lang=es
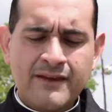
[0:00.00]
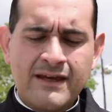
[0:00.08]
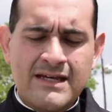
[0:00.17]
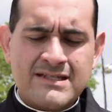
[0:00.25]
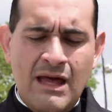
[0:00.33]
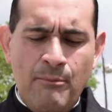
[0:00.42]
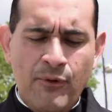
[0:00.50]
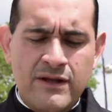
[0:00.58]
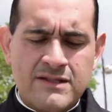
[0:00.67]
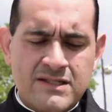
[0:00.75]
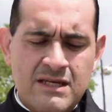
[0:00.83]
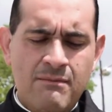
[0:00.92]
está por
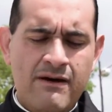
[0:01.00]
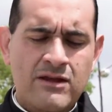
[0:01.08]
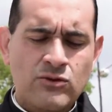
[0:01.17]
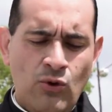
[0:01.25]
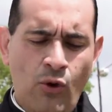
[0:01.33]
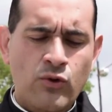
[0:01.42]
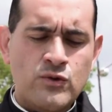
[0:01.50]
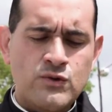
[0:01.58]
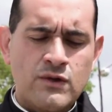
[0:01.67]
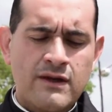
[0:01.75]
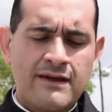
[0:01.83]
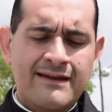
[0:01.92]
encima de
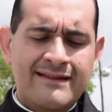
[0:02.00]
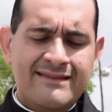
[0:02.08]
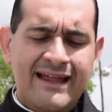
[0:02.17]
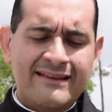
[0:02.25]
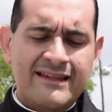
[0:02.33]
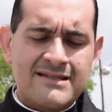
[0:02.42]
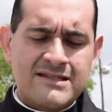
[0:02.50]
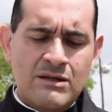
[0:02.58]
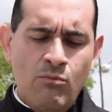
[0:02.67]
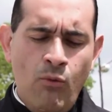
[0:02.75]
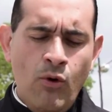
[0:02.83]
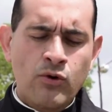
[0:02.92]
todos, da
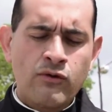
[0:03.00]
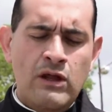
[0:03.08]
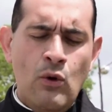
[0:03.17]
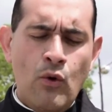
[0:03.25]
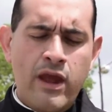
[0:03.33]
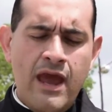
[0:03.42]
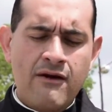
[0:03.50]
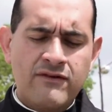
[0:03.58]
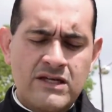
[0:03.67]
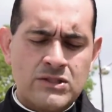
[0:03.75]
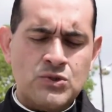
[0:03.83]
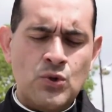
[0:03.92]
testimonio de lo que ha
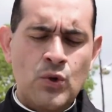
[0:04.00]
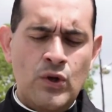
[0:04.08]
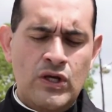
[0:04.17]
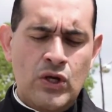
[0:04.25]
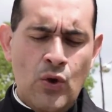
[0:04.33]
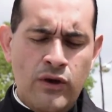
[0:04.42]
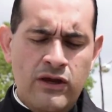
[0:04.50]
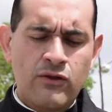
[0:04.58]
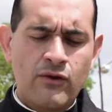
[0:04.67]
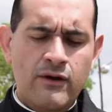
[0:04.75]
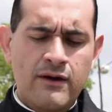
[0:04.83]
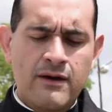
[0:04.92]
visto y
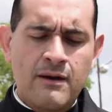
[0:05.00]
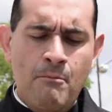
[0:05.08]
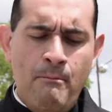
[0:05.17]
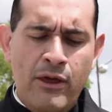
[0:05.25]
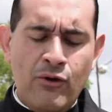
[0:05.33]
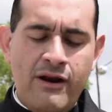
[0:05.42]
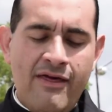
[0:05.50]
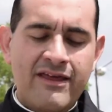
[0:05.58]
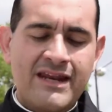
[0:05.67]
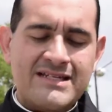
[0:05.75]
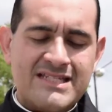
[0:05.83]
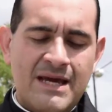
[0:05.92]
oído pero
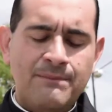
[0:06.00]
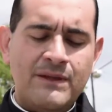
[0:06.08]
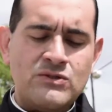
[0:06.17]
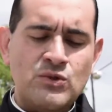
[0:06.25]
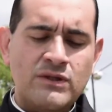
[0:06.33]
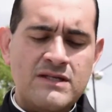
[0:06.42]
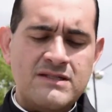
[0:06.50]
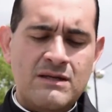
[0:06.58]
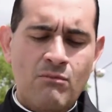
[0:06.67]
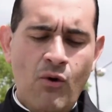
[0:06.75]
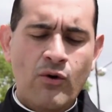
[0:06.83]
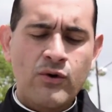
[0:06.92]
nadie acepta su
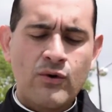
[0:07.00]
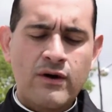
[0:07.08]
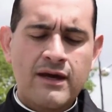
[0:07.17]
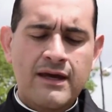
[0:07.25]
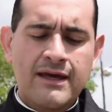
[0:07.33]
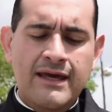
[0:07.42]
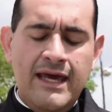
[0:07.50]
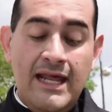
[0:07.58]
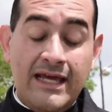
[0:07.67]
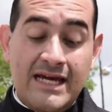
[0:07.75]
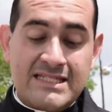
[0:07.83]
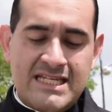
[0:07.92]
testimonio.
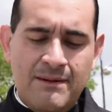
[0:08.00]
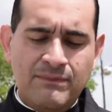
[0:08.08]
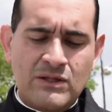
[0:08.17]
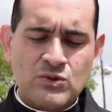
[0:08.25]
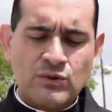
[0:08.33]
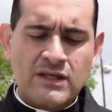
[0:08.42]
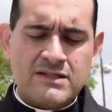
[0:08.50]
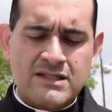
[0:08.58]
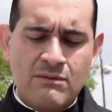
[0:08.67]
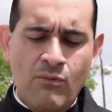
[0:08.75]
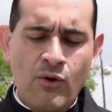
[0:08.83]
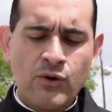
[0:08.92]
El que acepta su
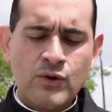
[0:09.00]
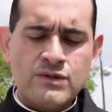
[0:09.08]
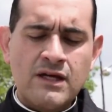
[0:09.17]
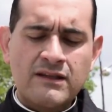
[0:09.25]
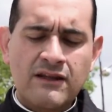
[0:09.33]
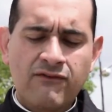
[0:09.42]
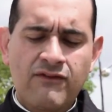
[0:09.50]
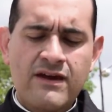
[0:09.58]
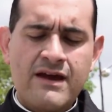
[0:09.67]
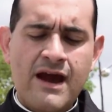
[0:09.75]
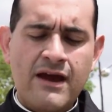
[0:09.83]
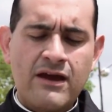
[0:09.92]
testimonio
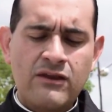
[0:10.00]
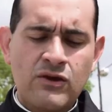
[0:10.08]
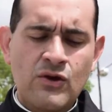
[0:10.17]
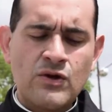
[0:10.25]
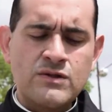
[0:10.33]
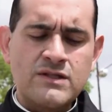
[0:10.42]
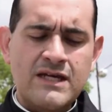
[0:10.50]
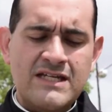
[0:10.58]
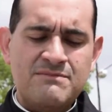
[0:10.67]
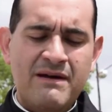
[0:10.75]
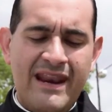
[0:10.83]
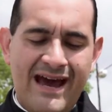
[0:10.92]
certifica que Dios
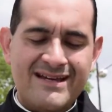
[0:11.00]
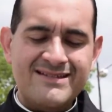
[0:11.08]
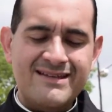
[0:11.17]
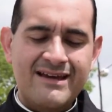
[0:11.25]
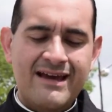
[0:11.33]
es veraz.